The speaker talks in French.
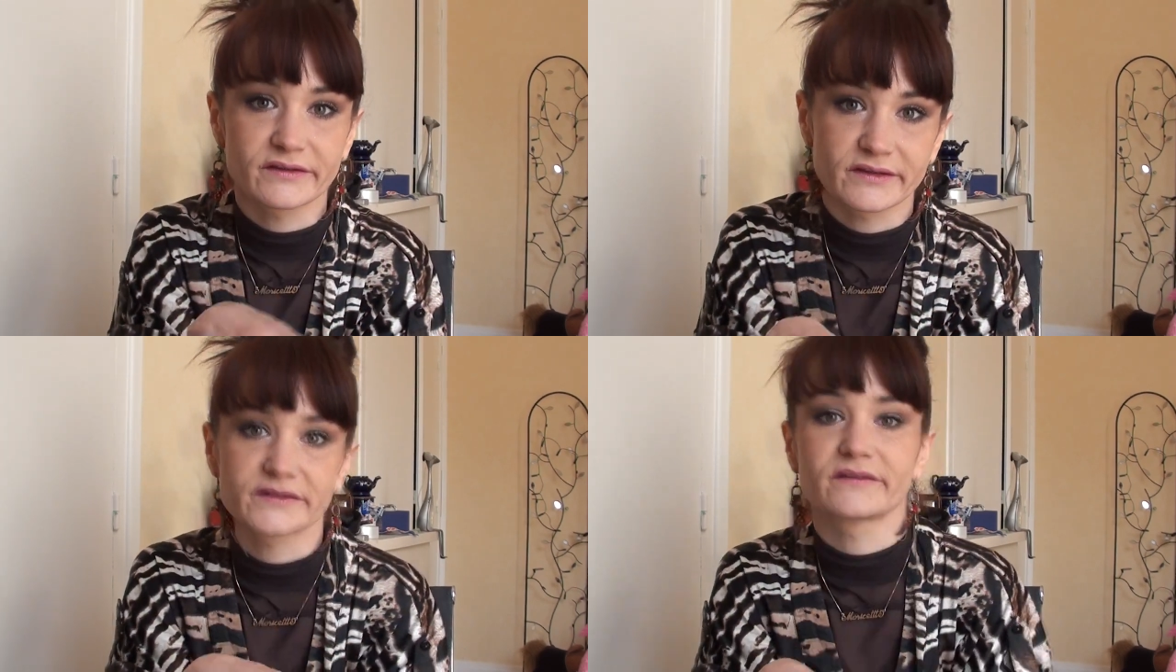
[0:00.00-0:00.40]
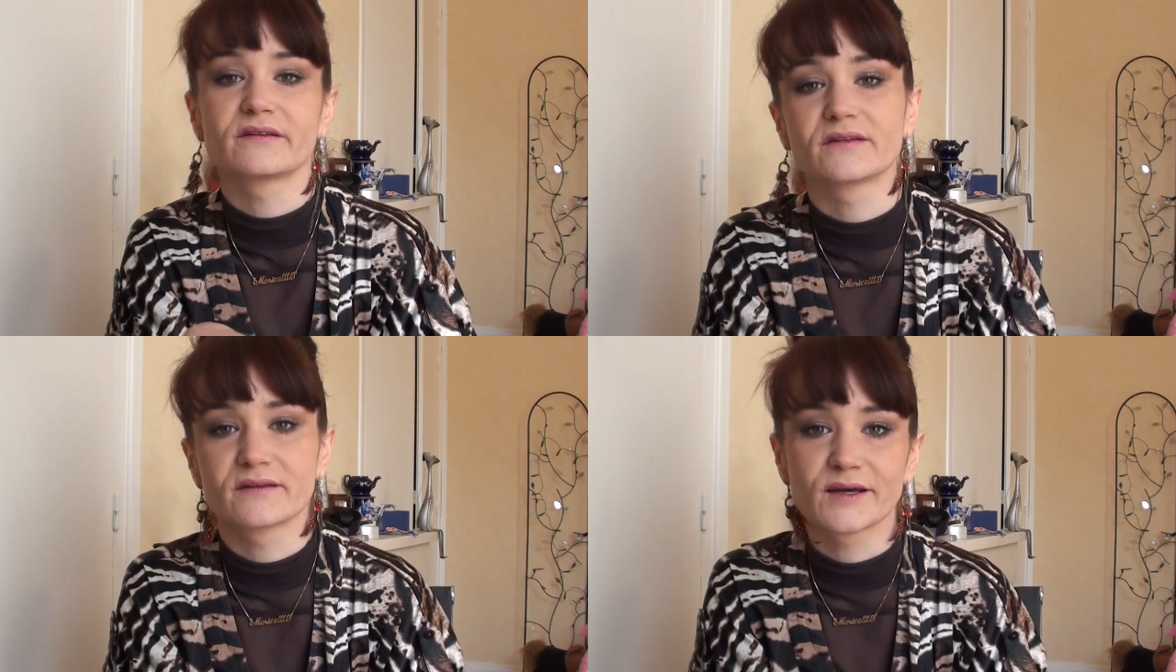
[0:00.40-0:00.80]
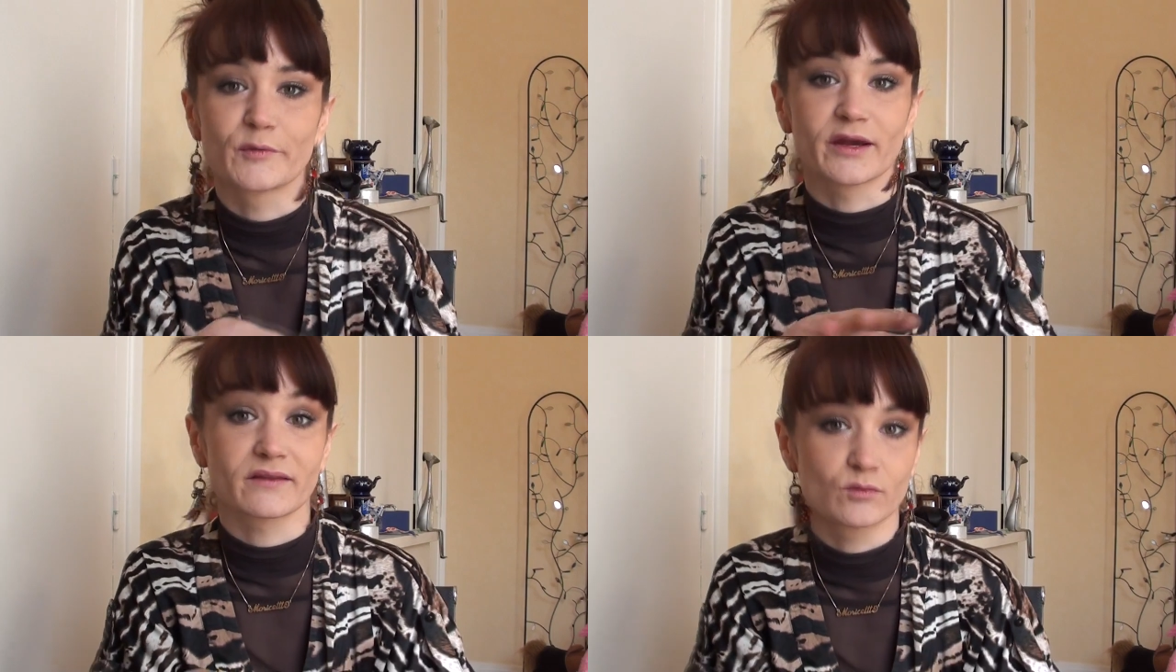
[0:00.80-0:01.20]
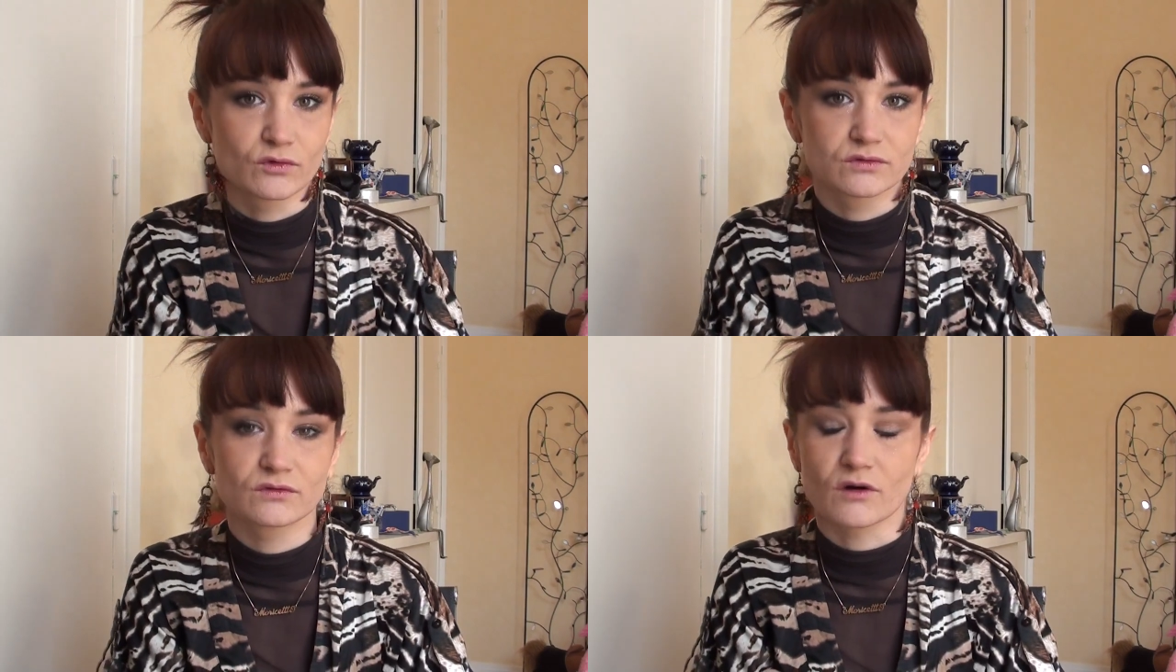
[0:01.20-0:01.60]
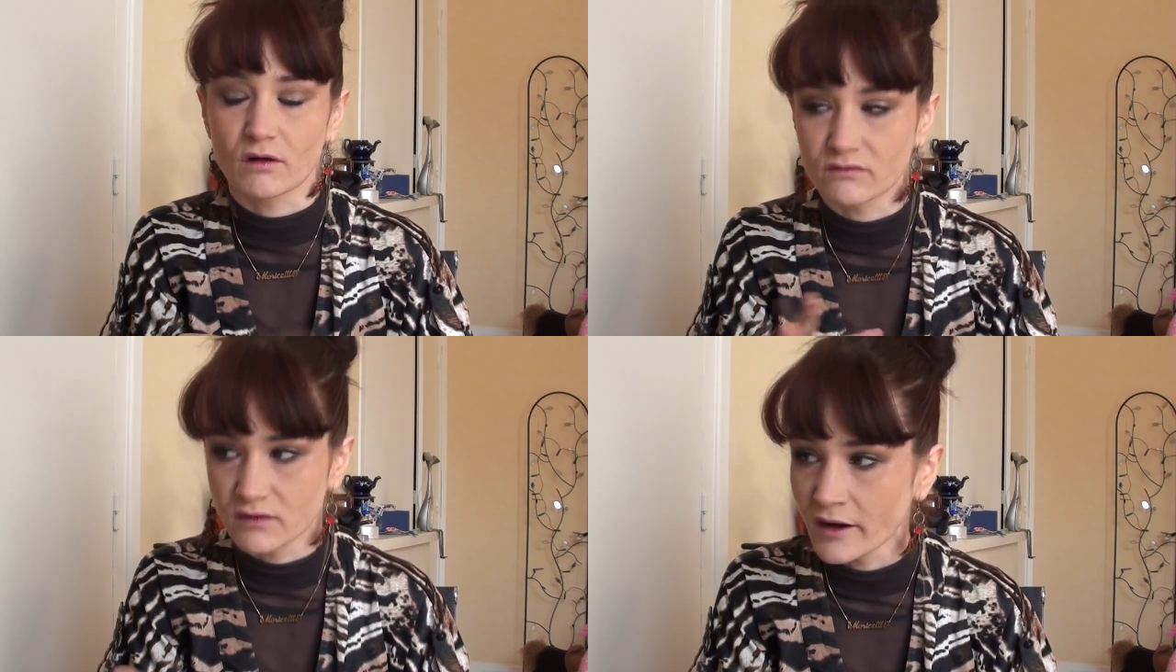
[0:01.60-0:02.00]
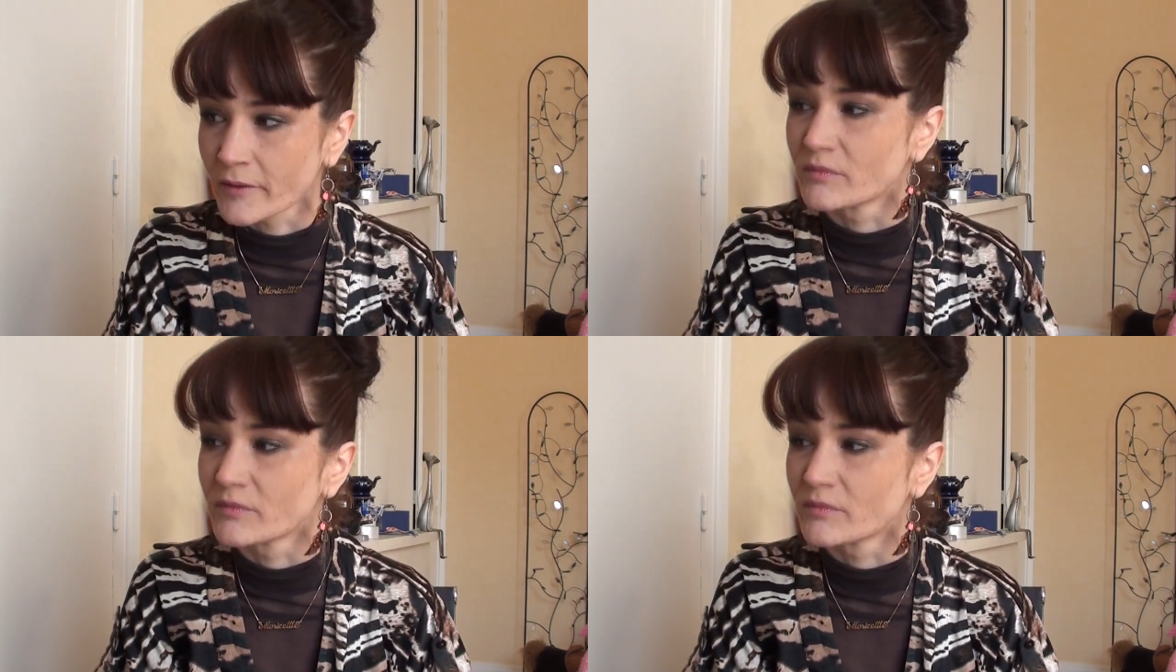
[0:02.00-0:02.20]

ça, ça, ça, ça, merci beaucoup, au revoir,